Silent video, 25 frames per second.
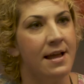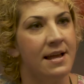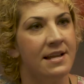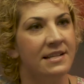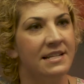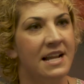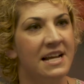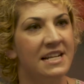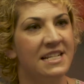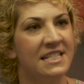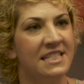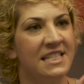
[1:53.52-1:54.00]

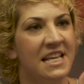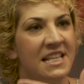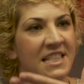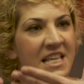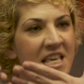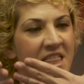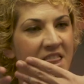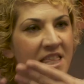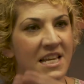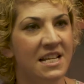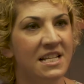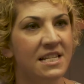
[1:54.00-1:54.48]
la
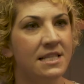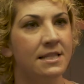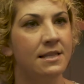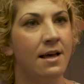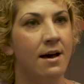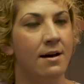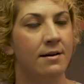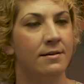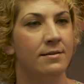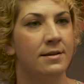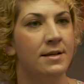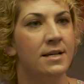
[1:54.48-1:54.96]

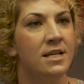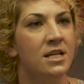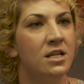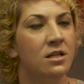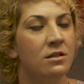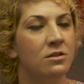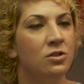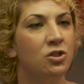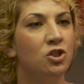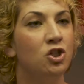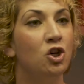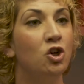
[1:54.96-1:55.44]
esteticista.
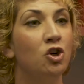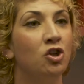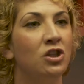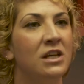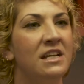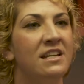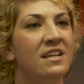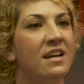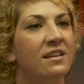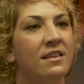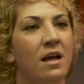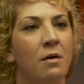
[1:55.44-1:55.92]
Yo no
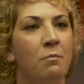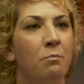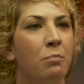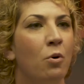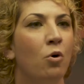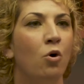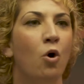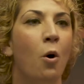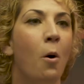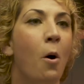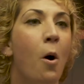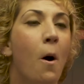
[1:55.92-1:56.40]
tenía
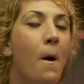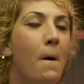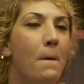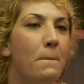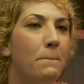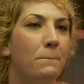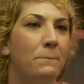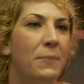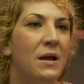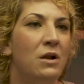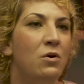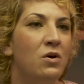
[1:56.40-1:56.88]
tampoco
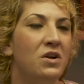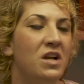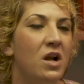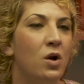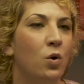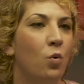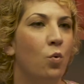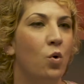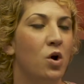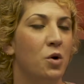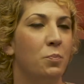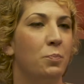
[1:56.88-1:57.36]
pero en
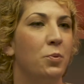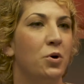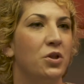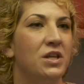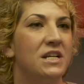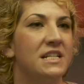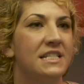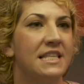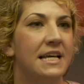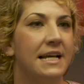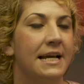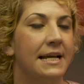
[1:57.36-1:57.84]
el cuerpo
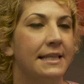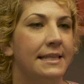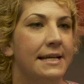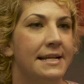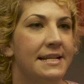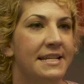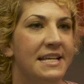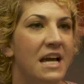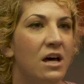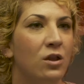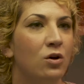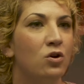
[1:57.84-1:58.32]
desde que
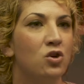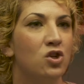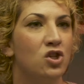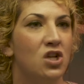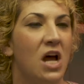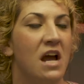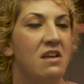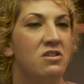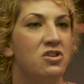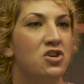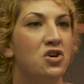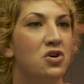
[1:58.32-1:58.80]
tenía dos
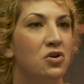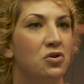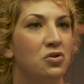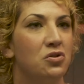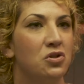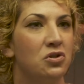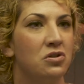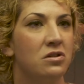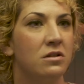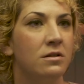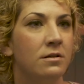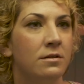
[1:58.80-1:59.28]

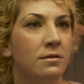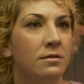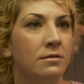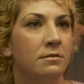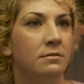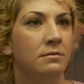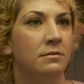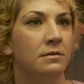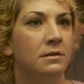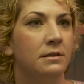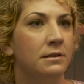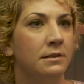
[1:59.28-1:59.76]
años.
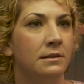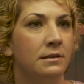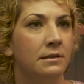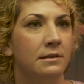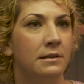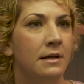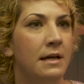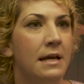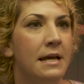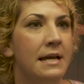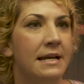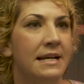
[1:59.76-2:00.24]

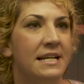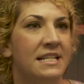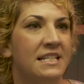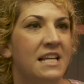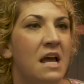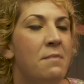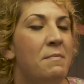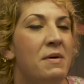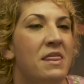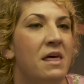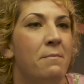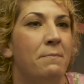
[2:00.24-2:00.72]
Que es
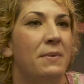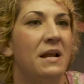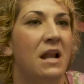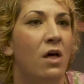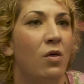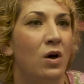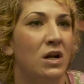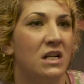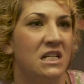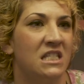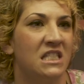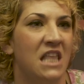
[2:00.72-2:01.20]
que me he
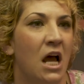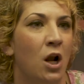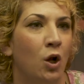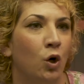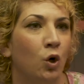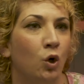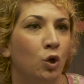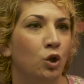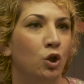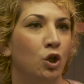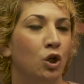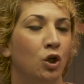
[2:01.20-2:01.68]
depilado hasta
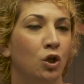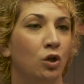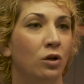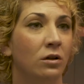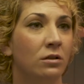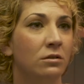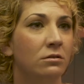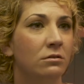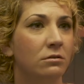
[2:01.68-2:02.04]
lo otro.